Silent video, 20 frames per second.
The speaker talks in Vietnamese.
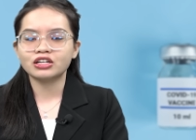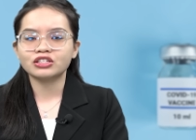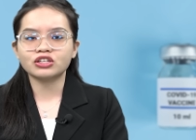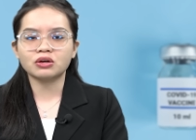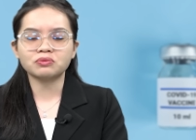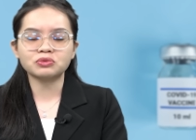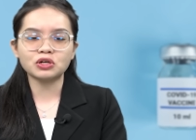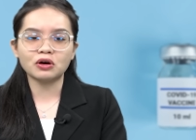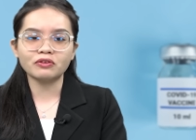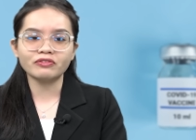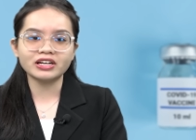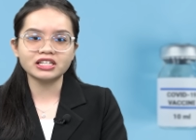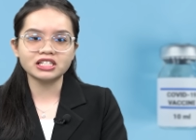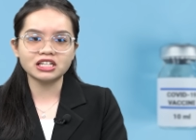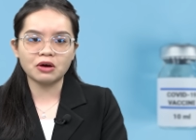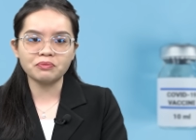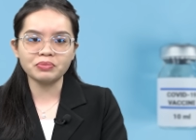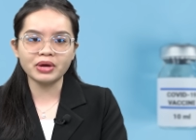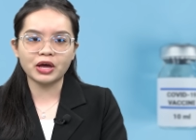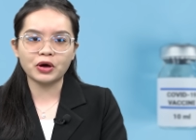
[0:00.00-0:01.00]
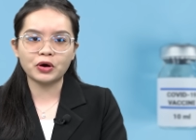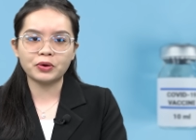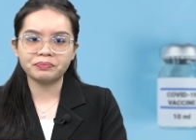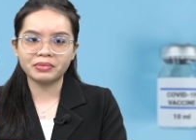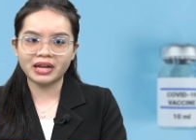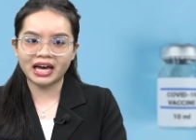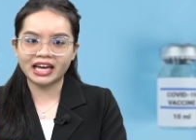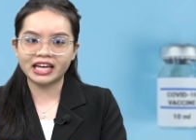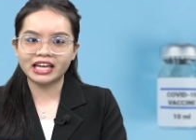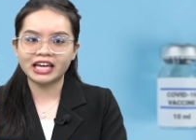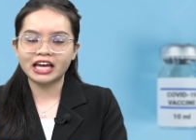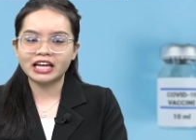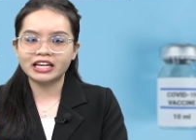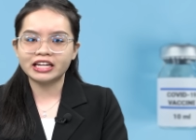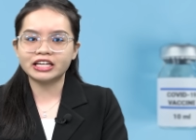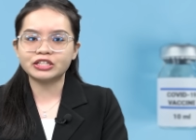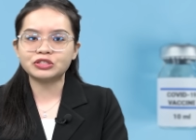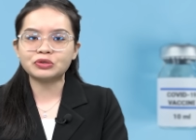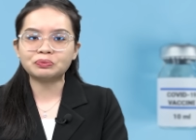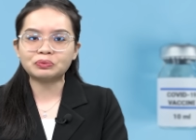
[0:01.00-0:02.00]
Trong số phát sóng ngày hôm nay
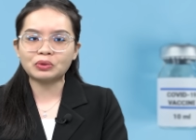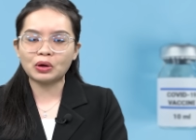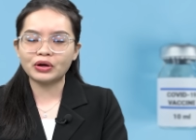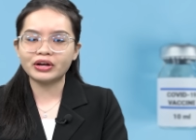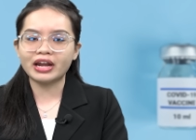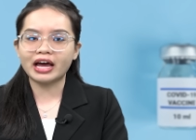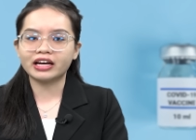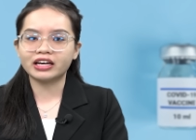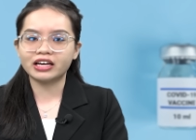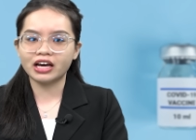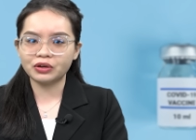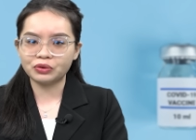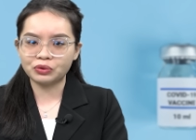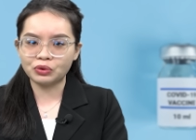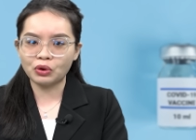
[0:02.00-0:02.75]
thì chúng tôi đã kết